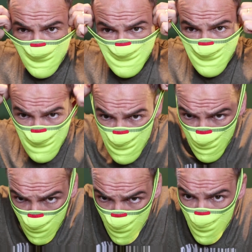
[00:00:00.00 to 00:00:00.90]
Ela tem
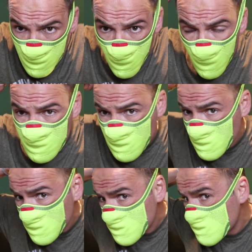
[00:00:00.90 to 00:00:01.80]
um ponto